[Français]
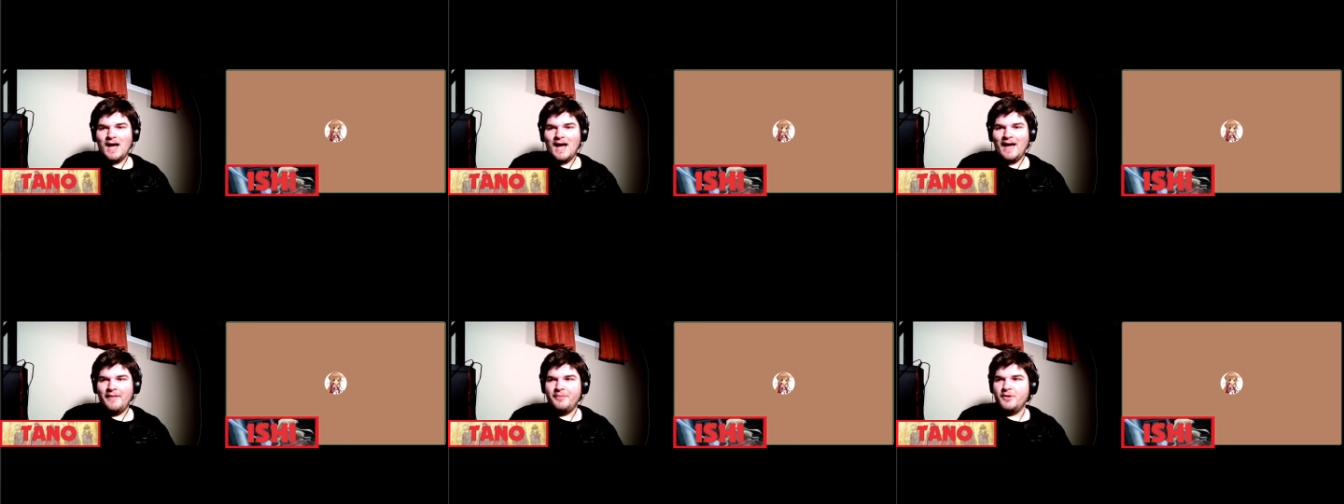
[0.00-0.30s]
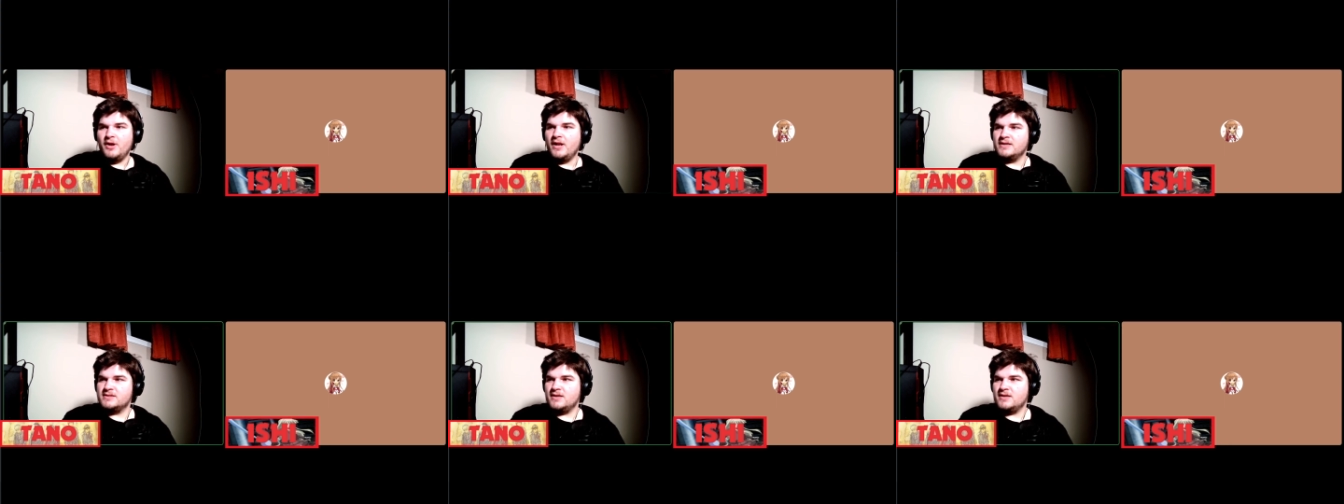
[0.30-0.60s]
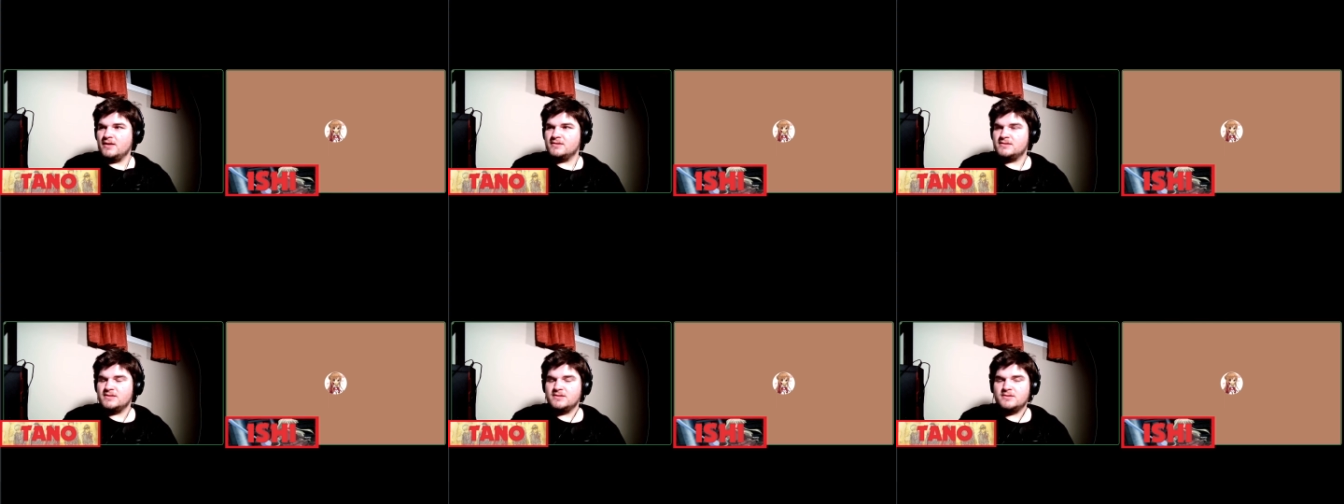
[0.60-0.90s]
adolescent,
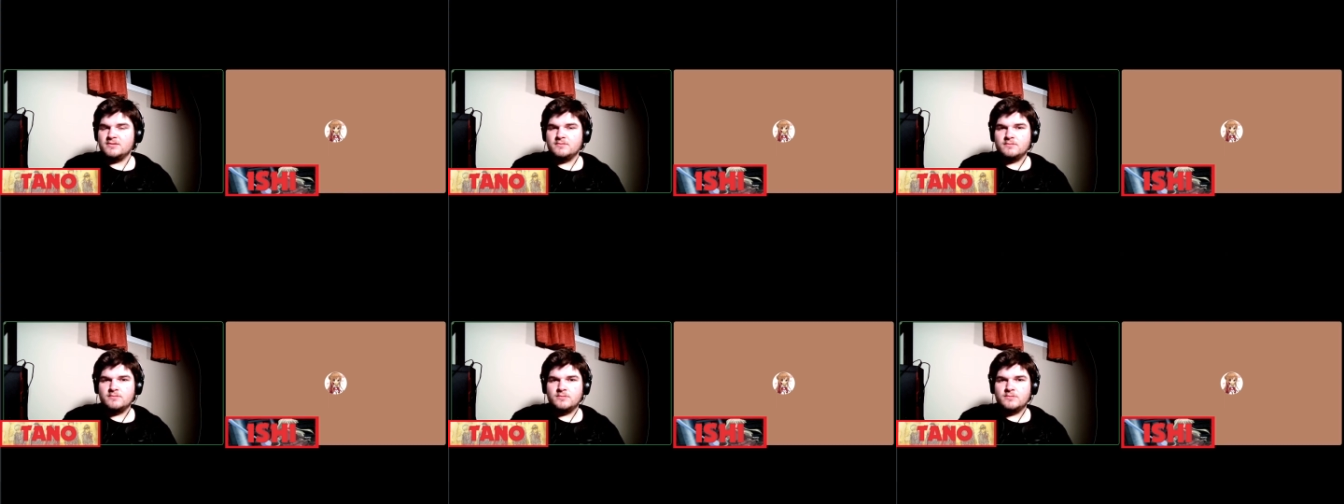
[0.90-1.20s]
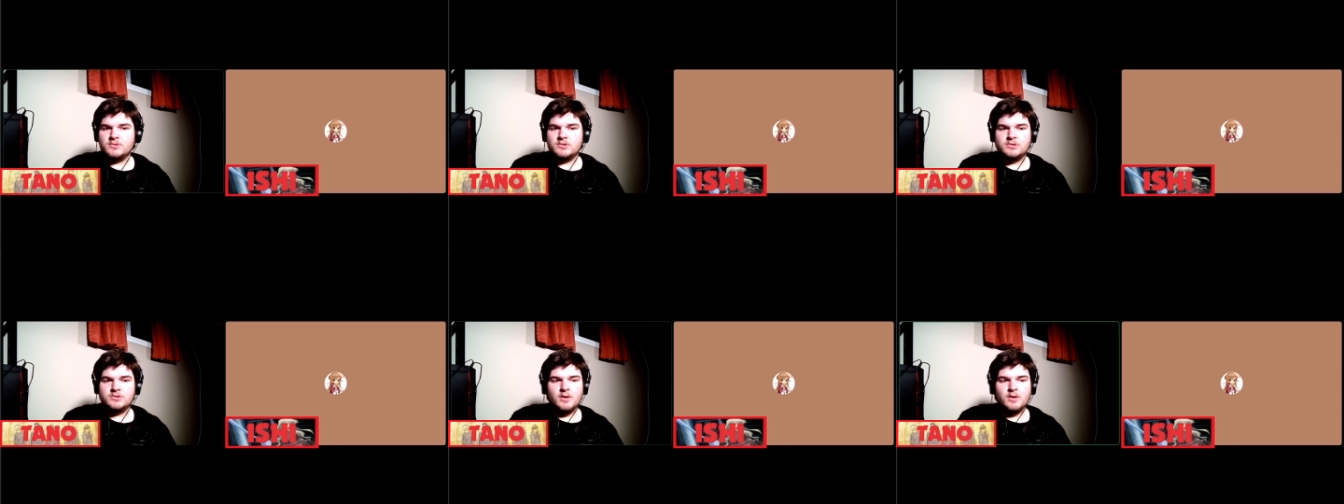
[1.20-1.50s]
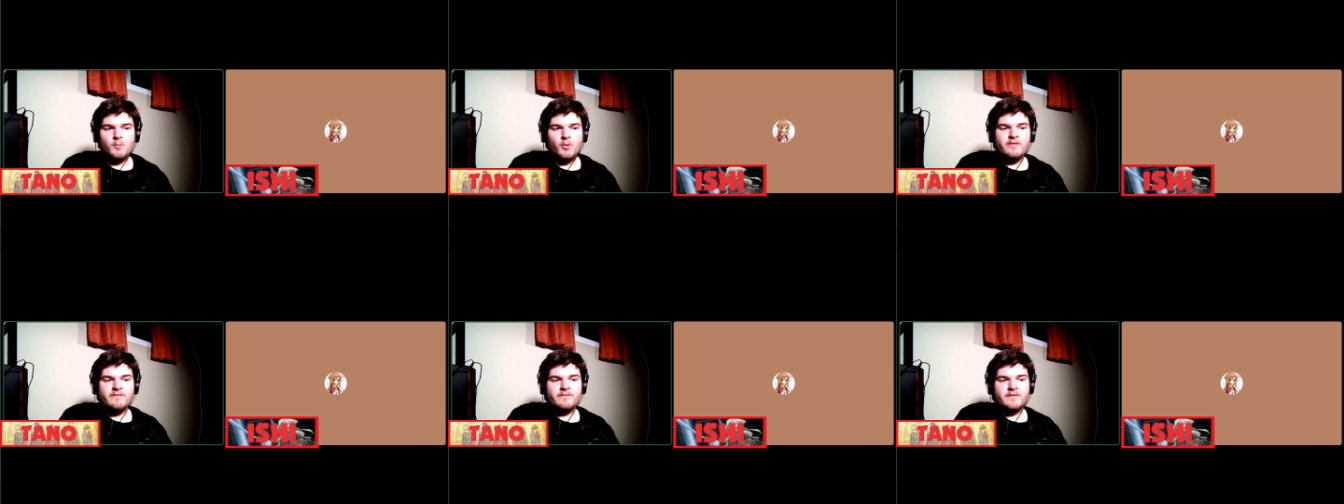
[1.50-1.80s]
tu t'as
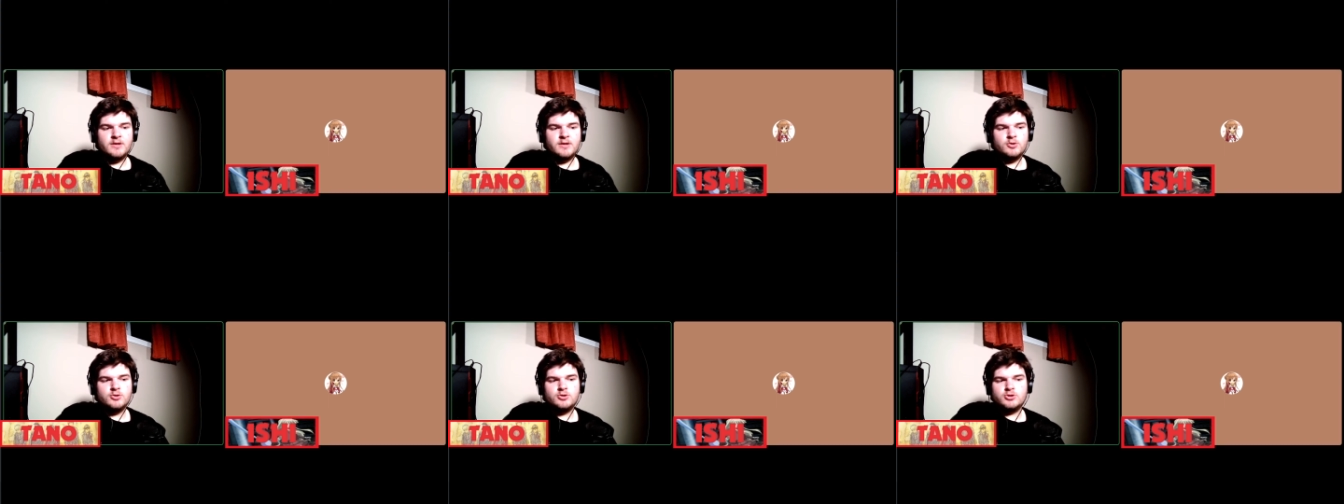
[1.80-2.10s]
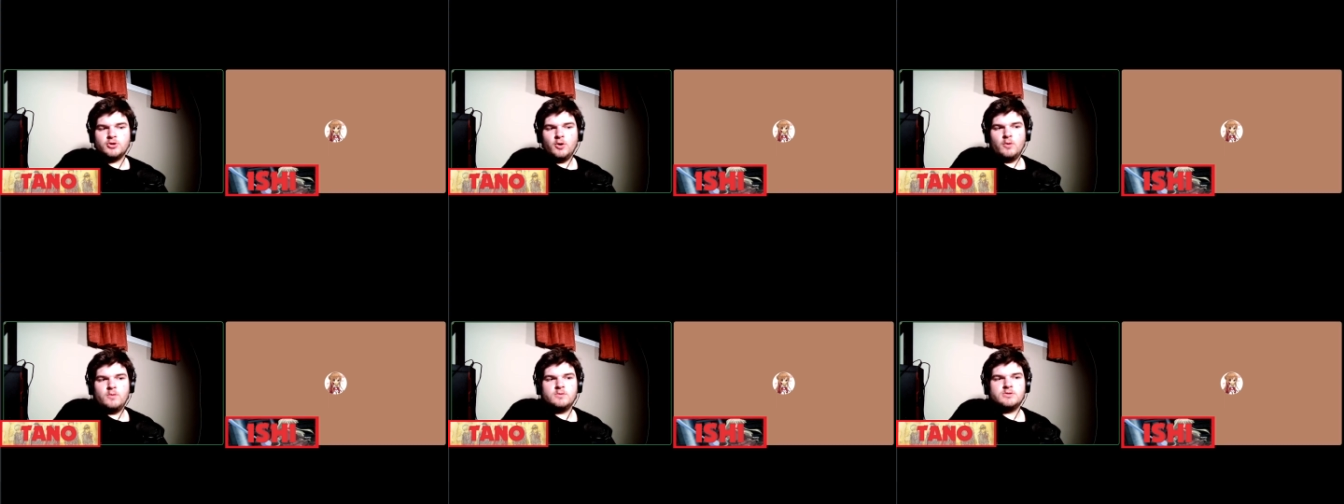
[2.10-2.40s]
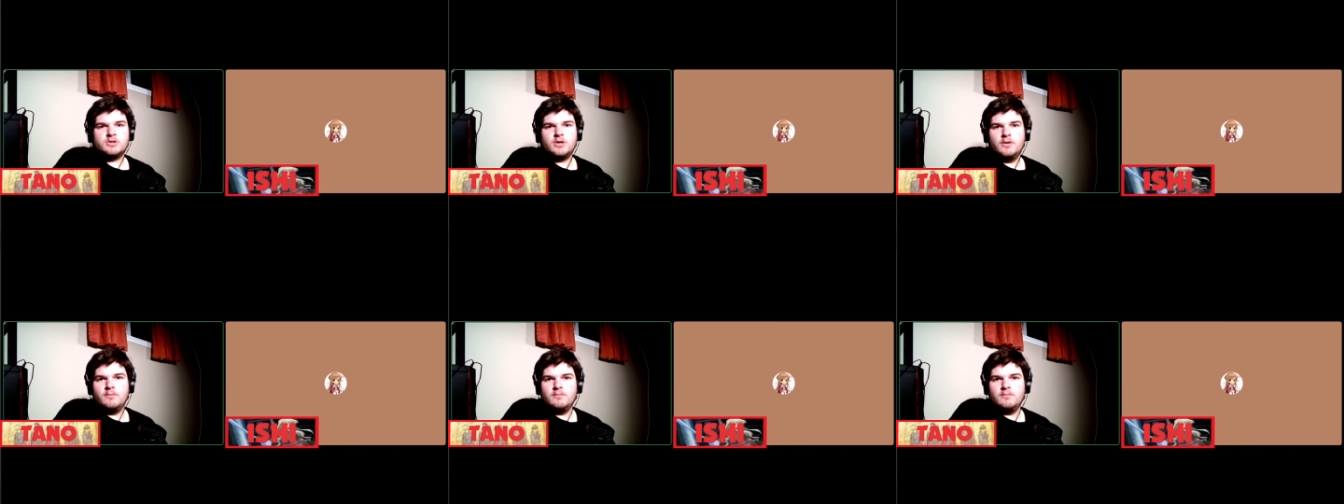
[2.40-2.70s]
moins vécu de choses
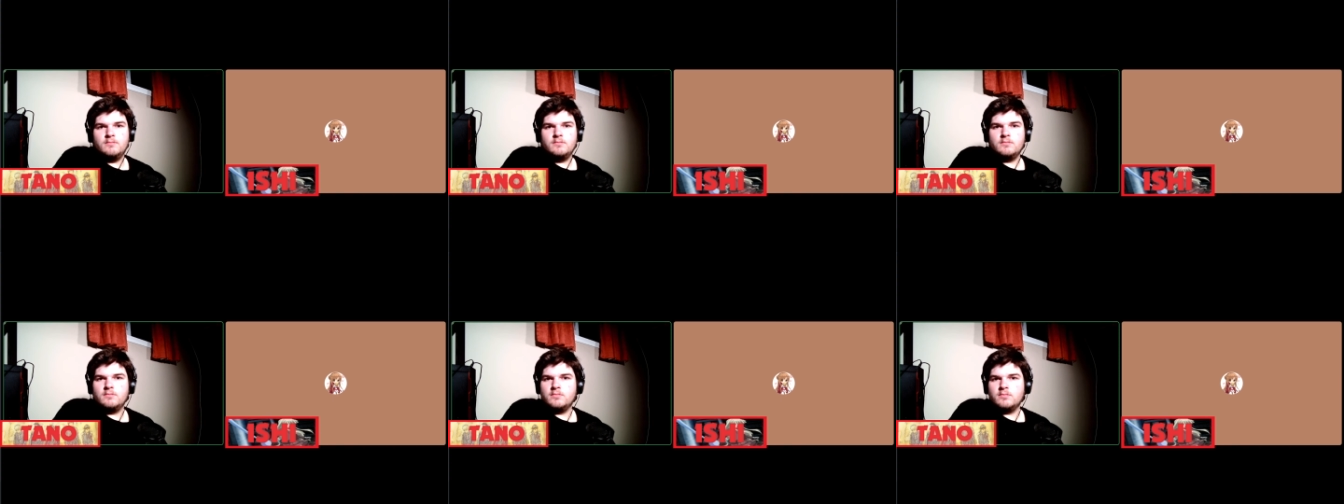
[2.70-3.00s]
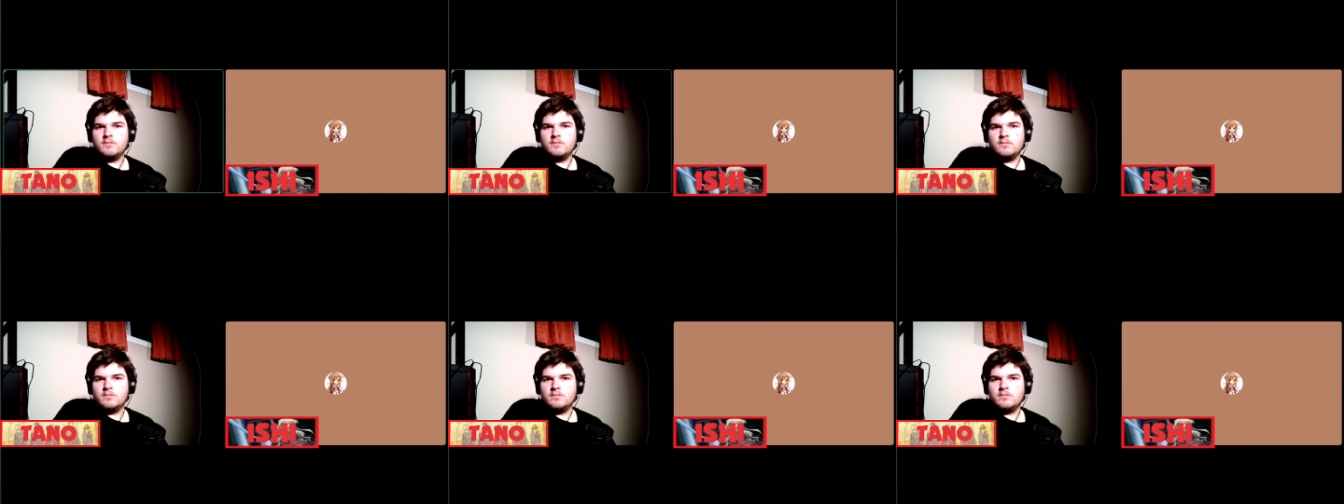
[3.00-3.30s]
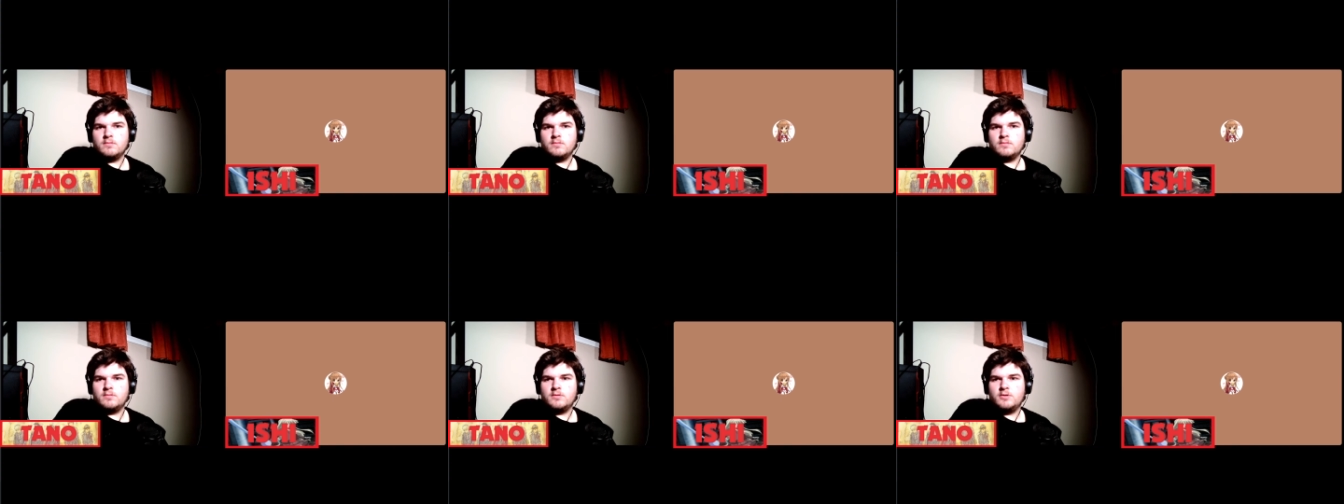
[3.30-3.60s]
comme
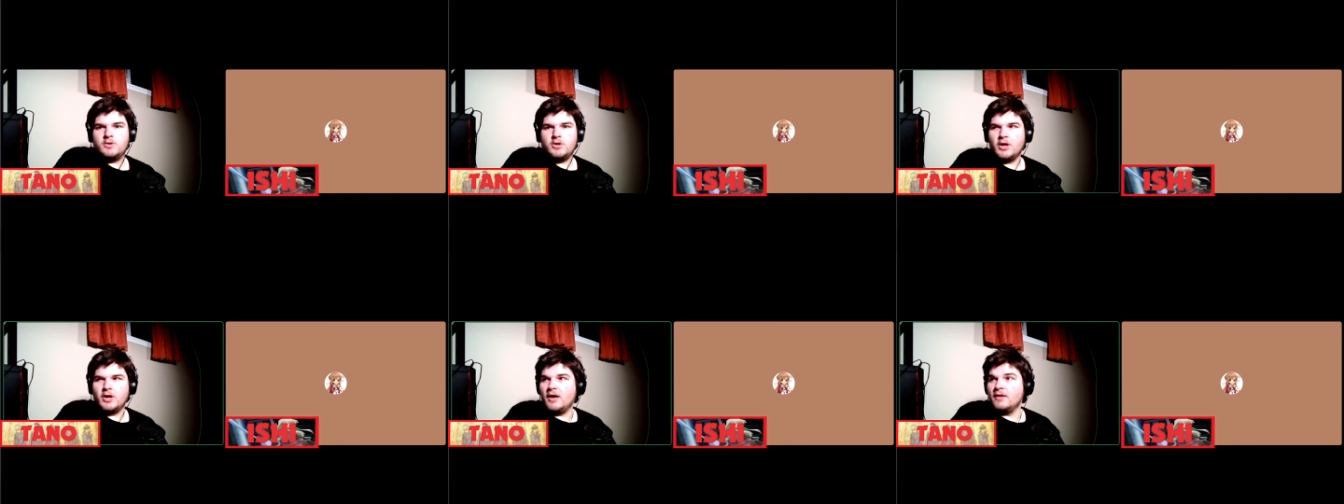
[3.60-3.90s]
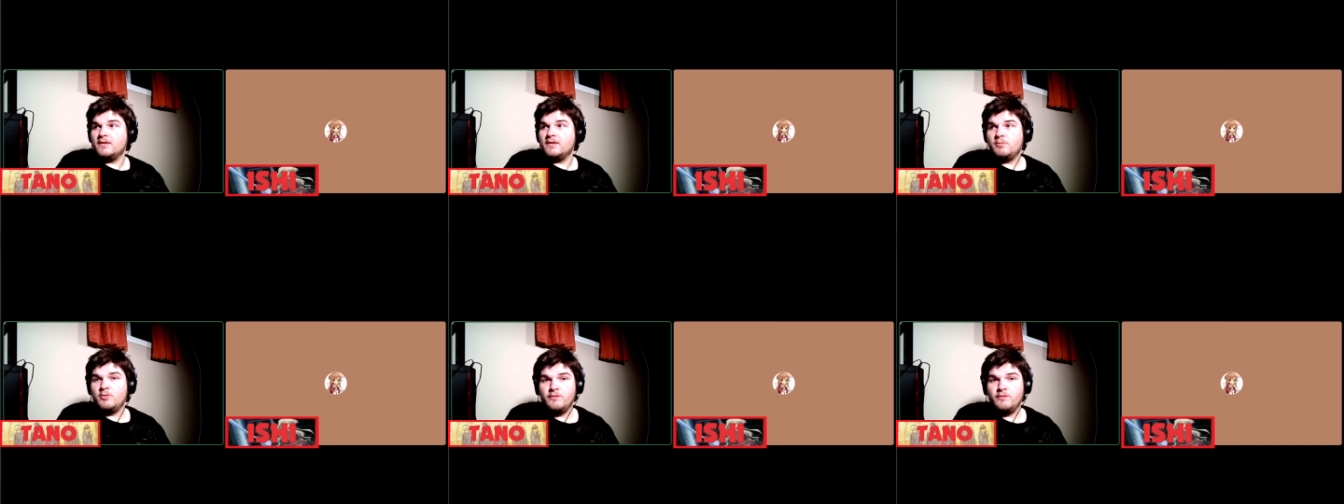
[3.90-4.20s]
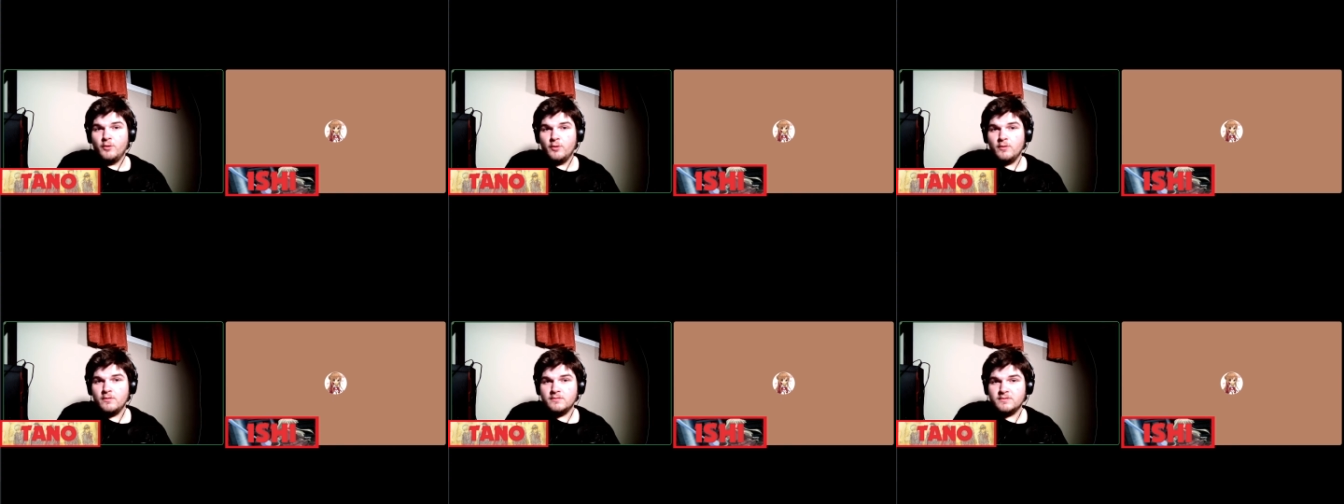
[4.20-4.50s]
que quand tu es plus vieux.